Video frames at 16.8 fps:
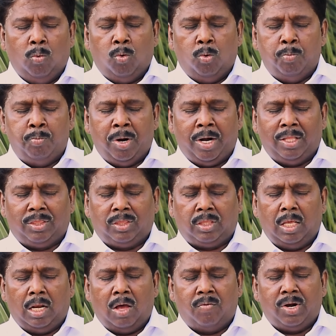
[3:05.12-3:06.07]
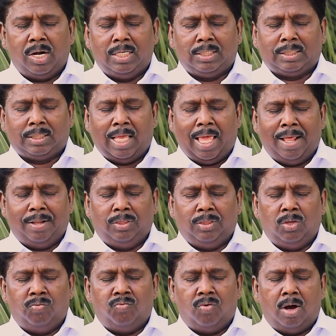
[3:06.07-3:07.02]
உம்மிடத்தில் அவர்கள்
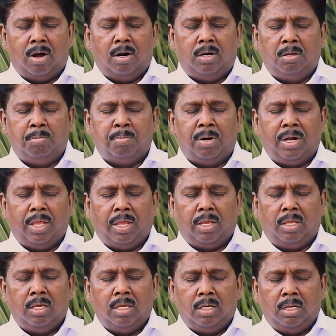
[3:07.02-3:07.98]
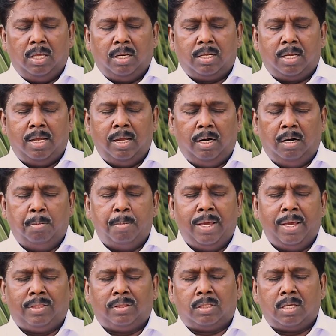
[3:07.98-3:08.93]
சேர்ந்து வாழும்படி நீர்
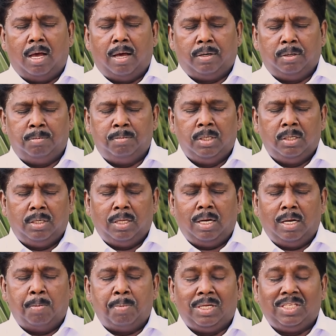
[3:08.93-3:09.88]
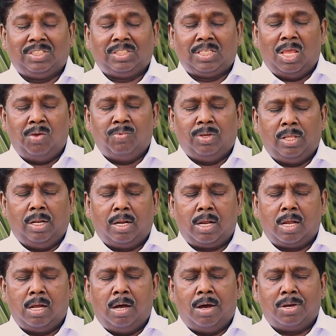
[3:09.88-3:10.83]
கிருபை தாரும் நீர் அப்படி
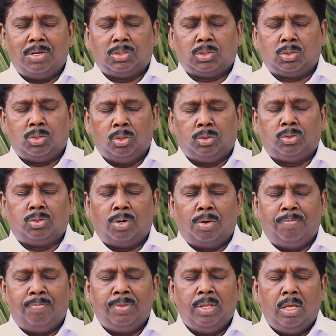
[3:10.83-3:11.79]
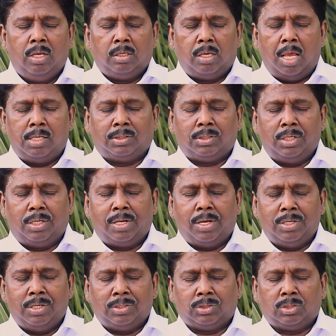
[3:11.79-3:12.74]
செய்வதற்காக ஸ்தோத்திரம் இயேசு
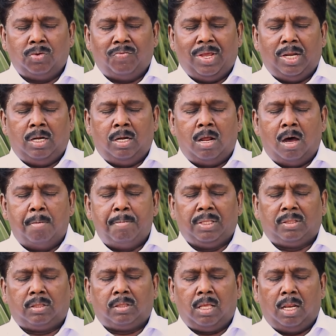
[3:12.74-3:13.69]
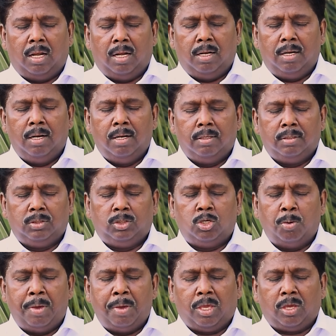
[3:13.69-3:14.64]
கிறிஸ்துவின் நாமத்தில்
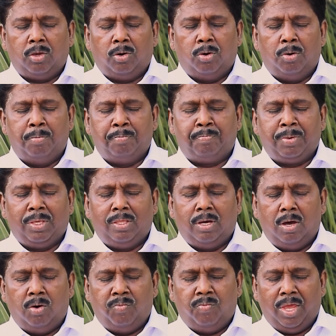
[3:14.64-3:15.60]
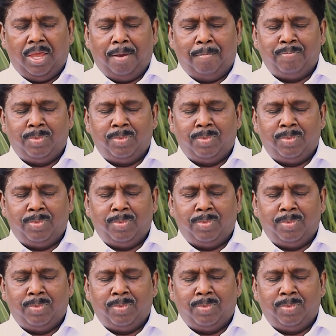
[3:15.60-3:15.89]
ஜபிக்கிறோம் பிதாவே